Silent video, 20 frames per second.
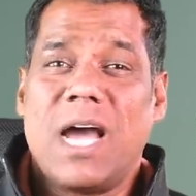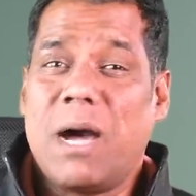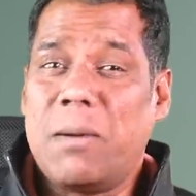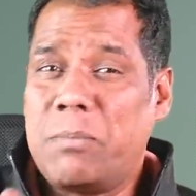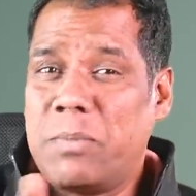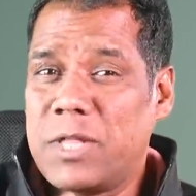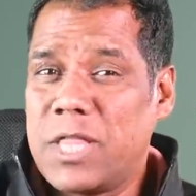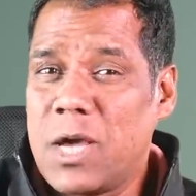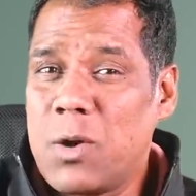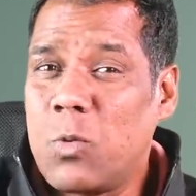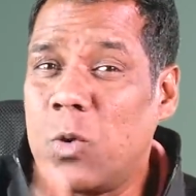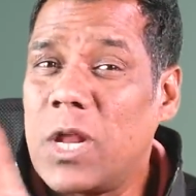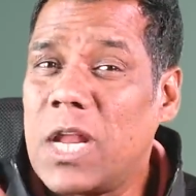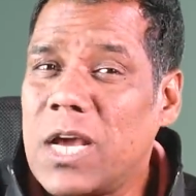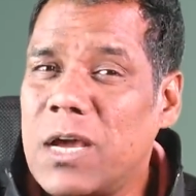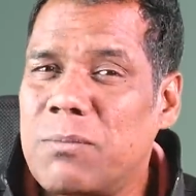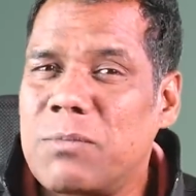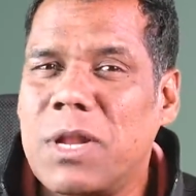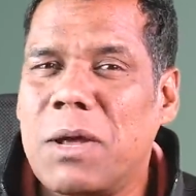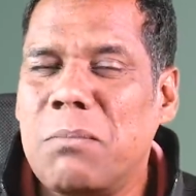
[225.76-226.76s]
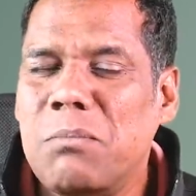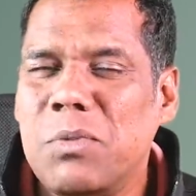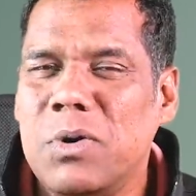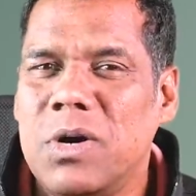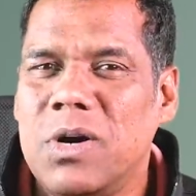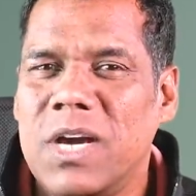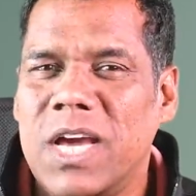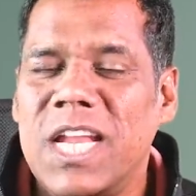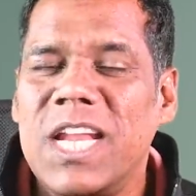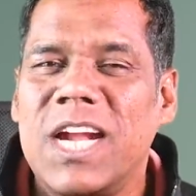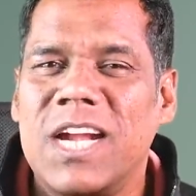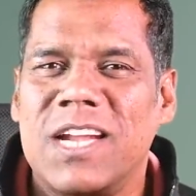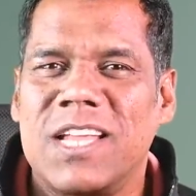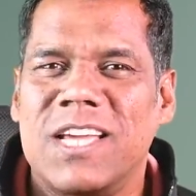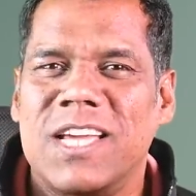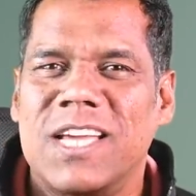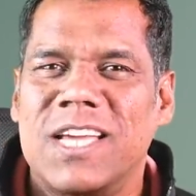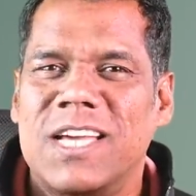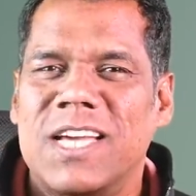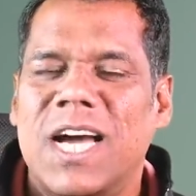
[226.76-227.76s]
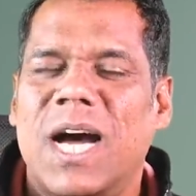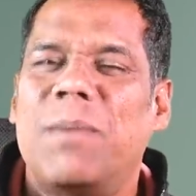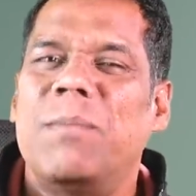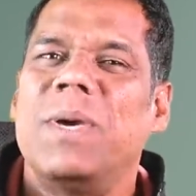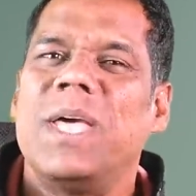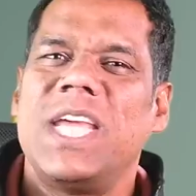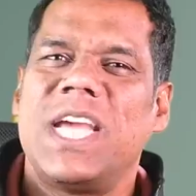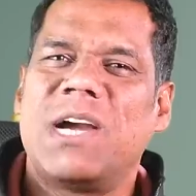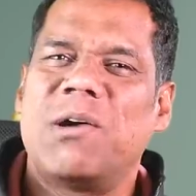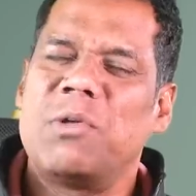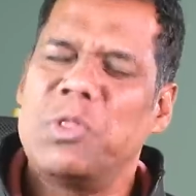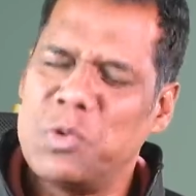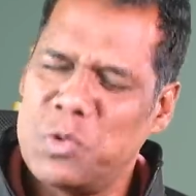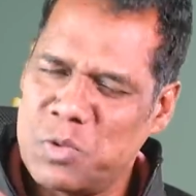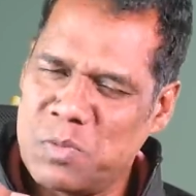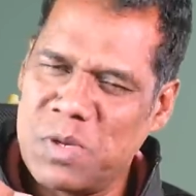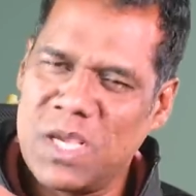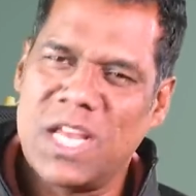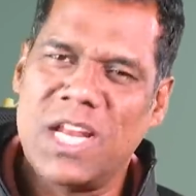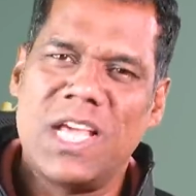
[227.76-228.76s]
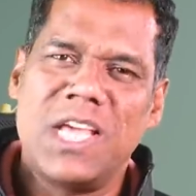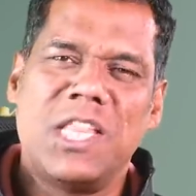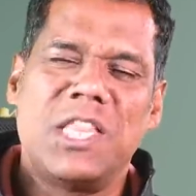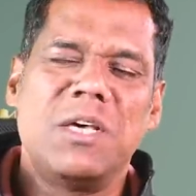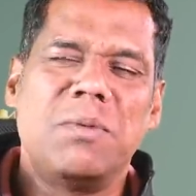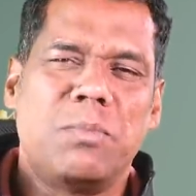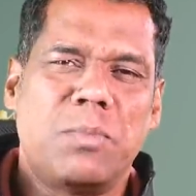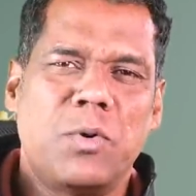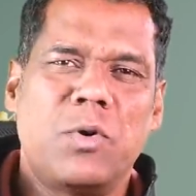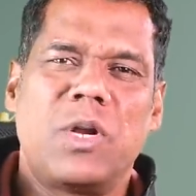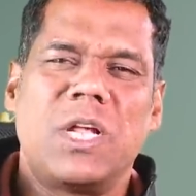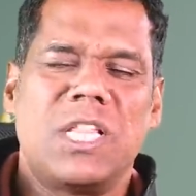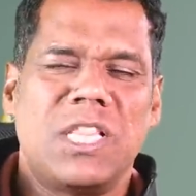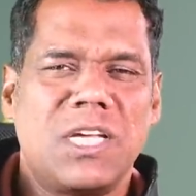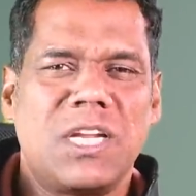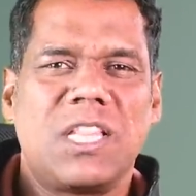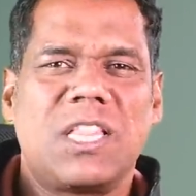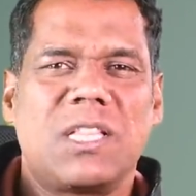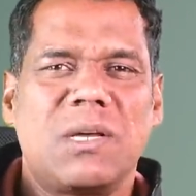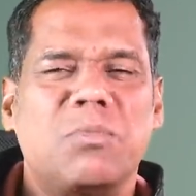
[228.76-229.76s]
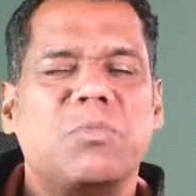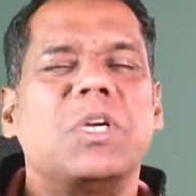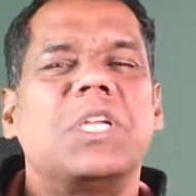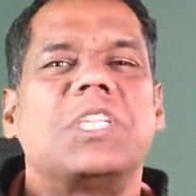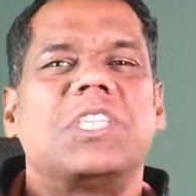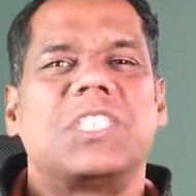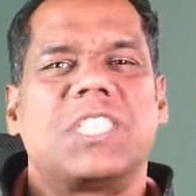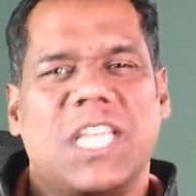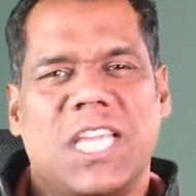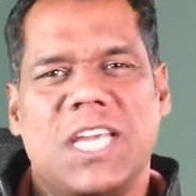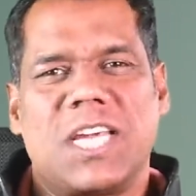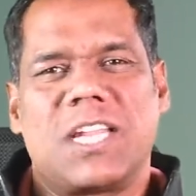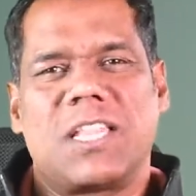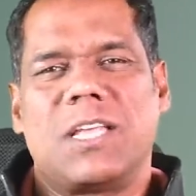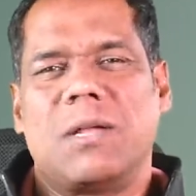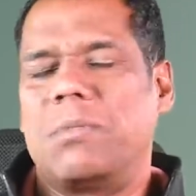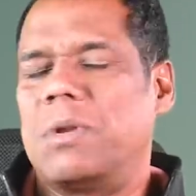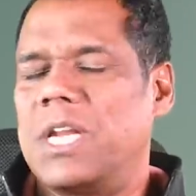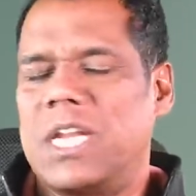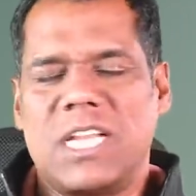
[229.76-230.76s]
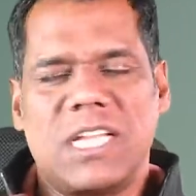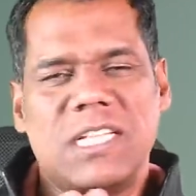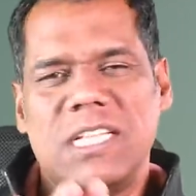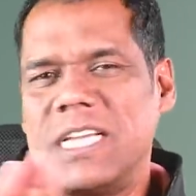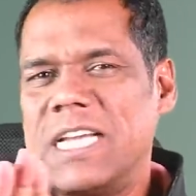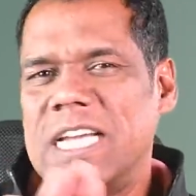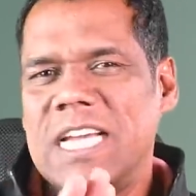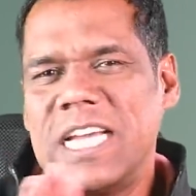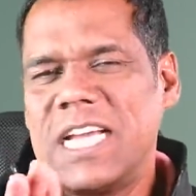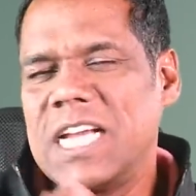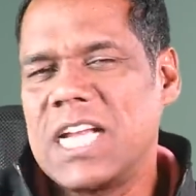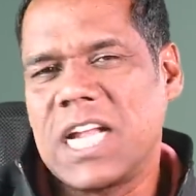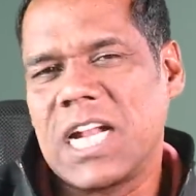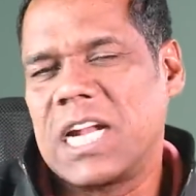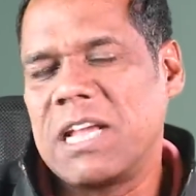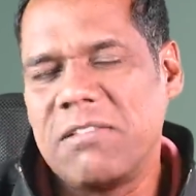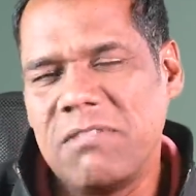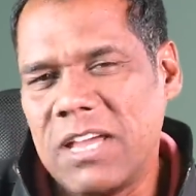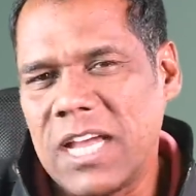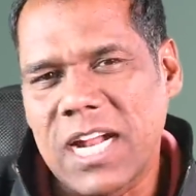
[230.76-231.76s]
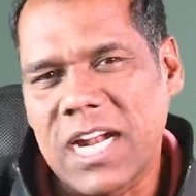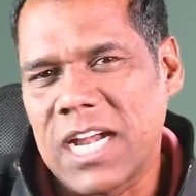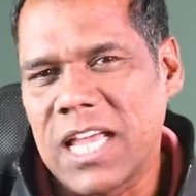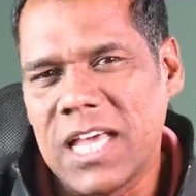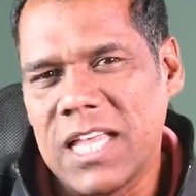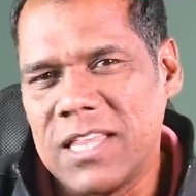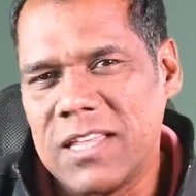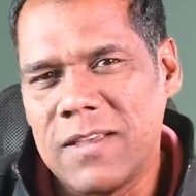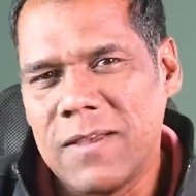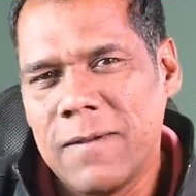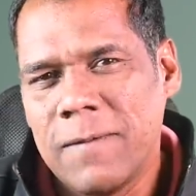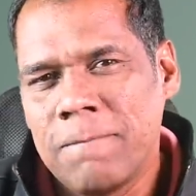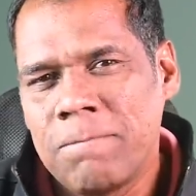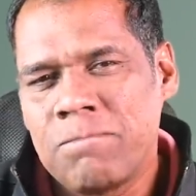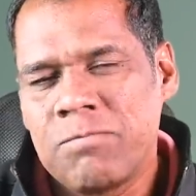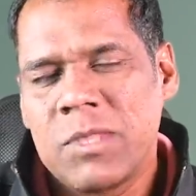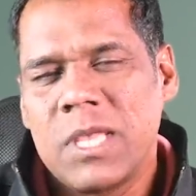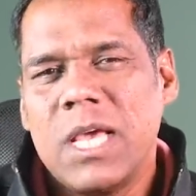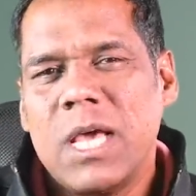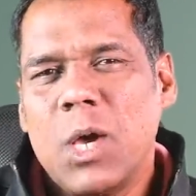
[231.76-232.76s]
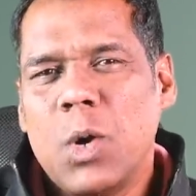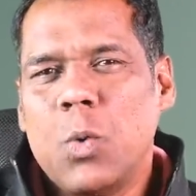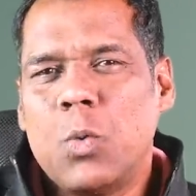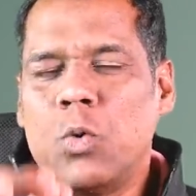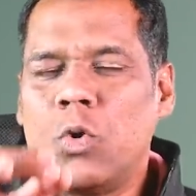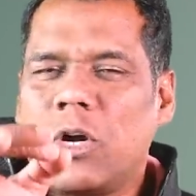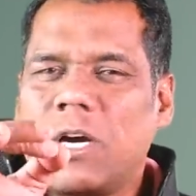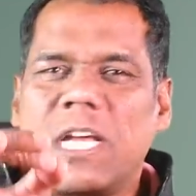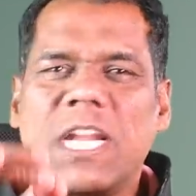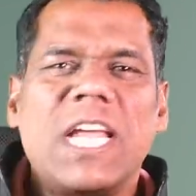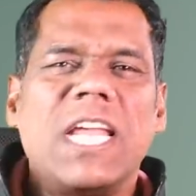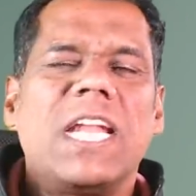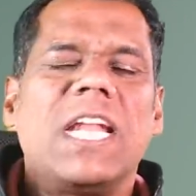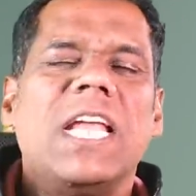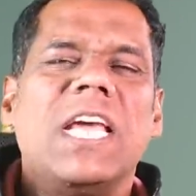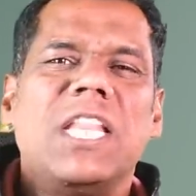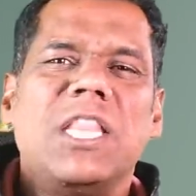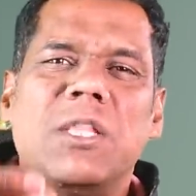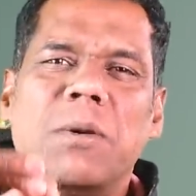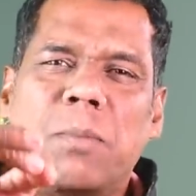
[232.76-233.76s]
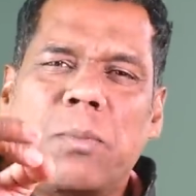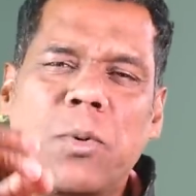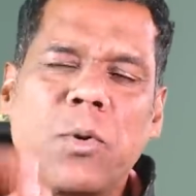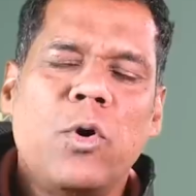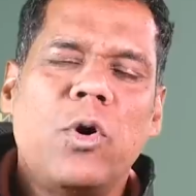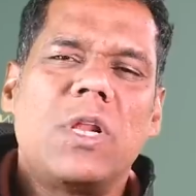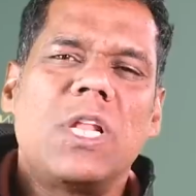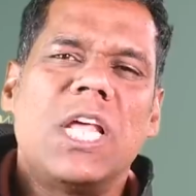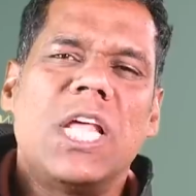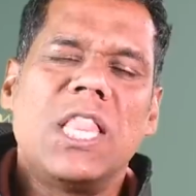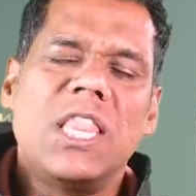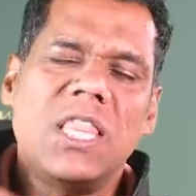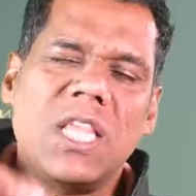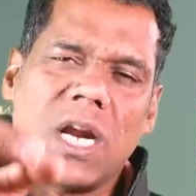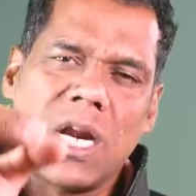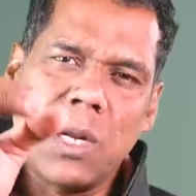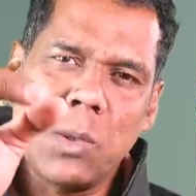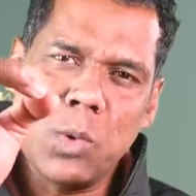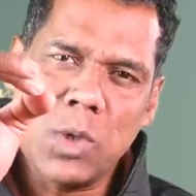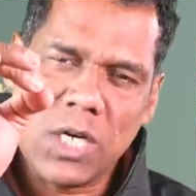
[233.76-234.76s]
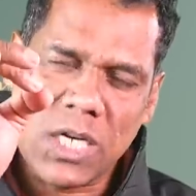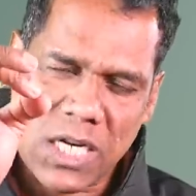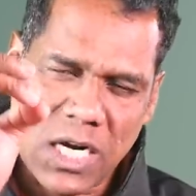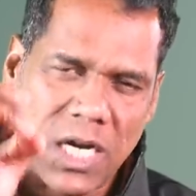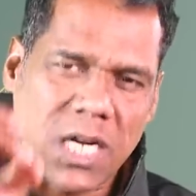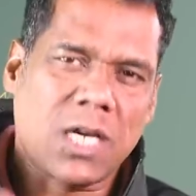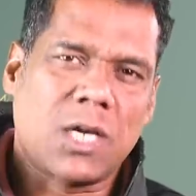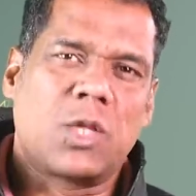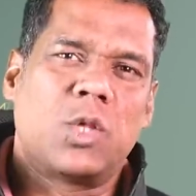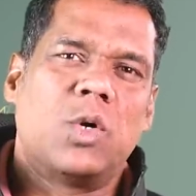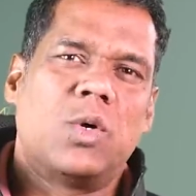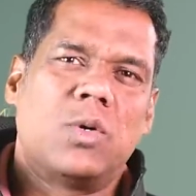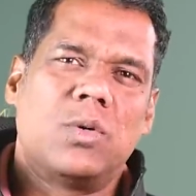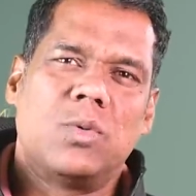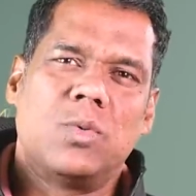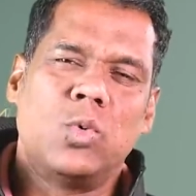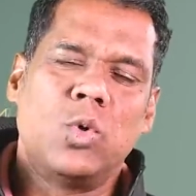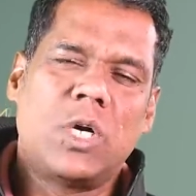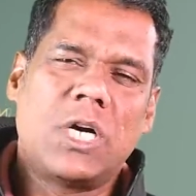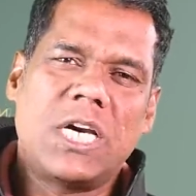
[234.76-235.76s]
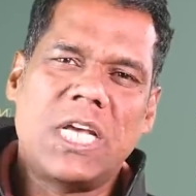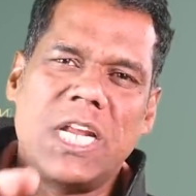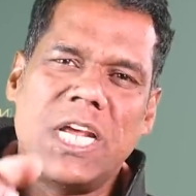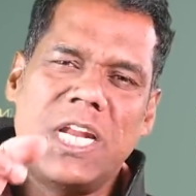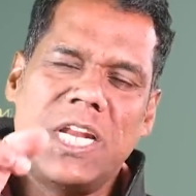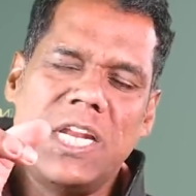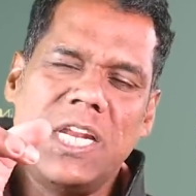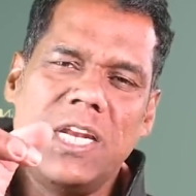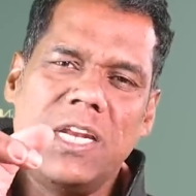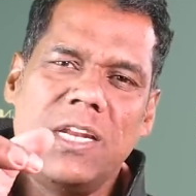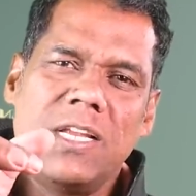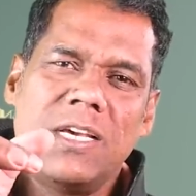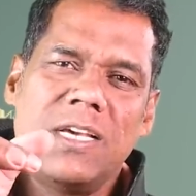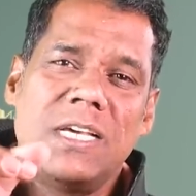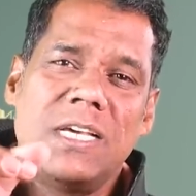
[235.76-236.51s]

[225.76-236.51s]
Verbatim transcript: அப்போதான் உலகம் நம்பும் என்னன்னு அமெரிக்கா வந்து உண்மையிலே இந்த போரை நிறுத்த முயற்சி செய்கிறது அப்படின்னு கிடையவே கிடையாது உக்ரைன்ல இந்த போர் எந்த அளவுக்கு நடக்குதோ உக்ரைனின்